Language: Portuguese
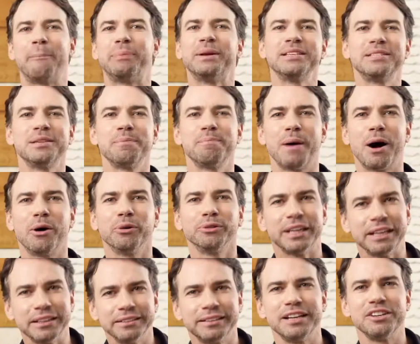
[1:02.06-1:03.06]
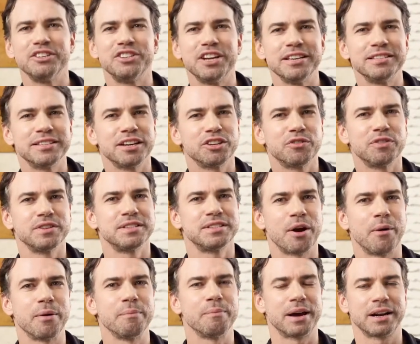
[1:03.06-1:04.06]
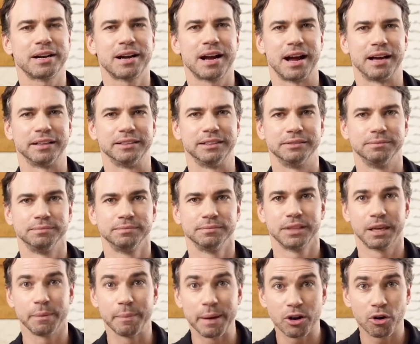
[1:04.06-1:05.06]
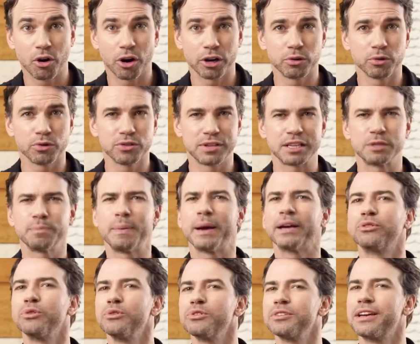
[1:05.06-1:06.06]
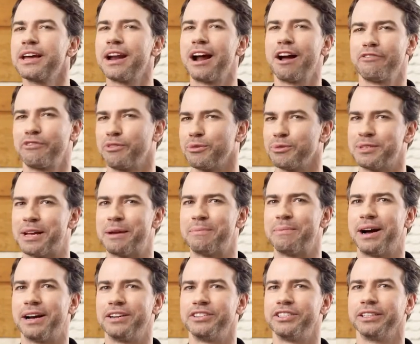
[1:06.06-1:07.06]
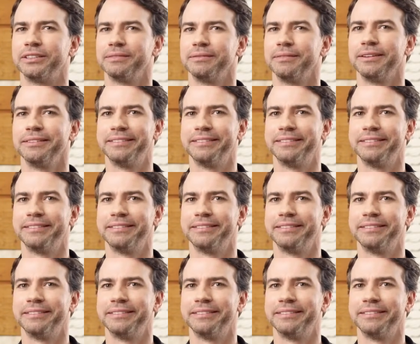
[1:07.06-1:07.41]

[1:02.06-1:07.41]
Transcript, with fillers: A principal tem inteligência artificial embarcada, que melhora os aspectos gráficos da imagem.